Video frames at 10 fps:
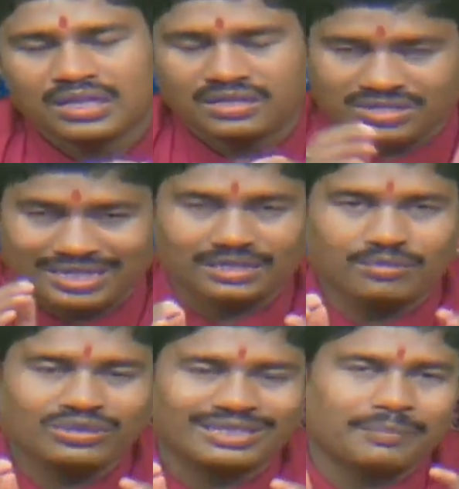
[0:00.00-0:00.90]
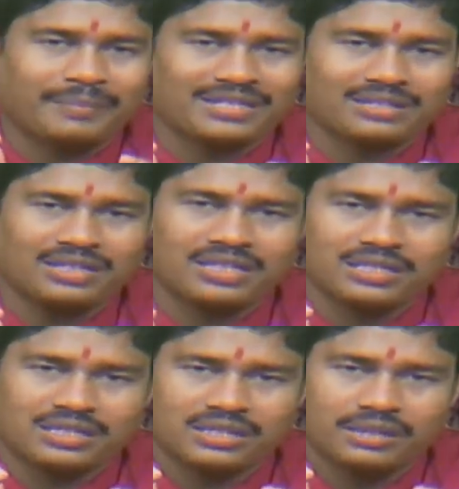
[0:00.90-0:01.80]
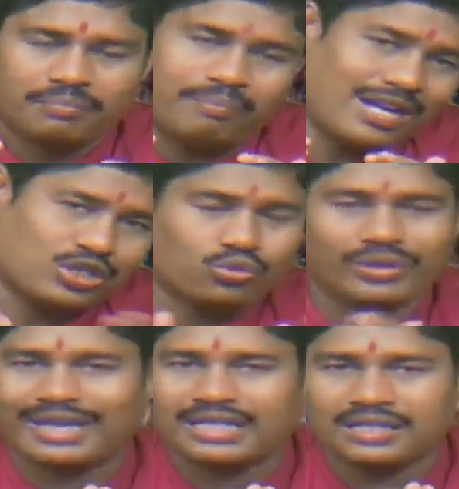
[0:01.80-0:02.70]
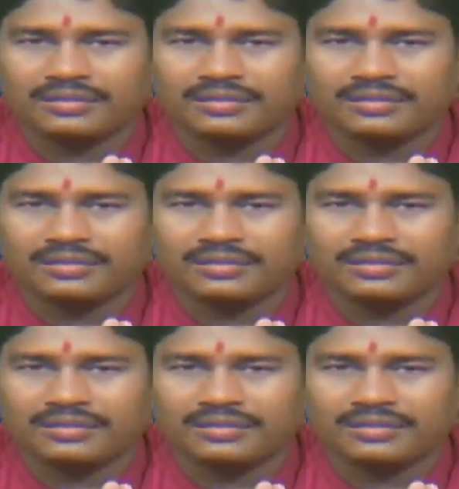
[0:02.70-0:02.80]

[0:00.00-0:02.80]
যাদের মধ্যে একটা পার্সেন্টেজ পাস করে গেছে